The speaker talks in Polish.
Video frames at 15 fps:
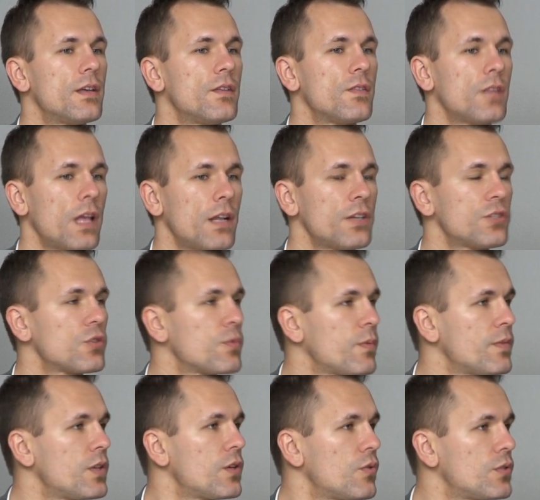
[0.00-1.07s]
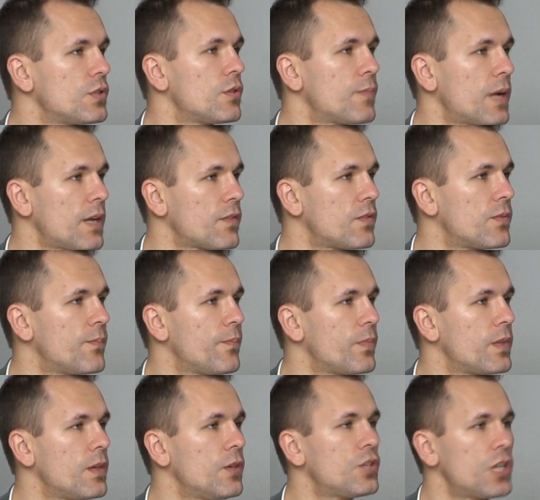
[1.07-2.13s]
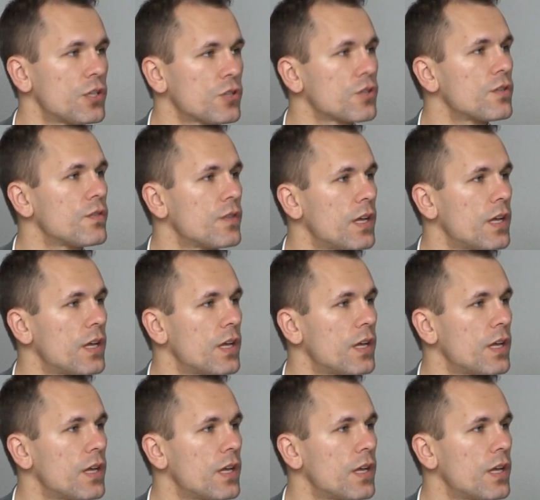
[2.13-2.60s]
znaleźć odpowiednich ludzi do pracy. I ciężko jest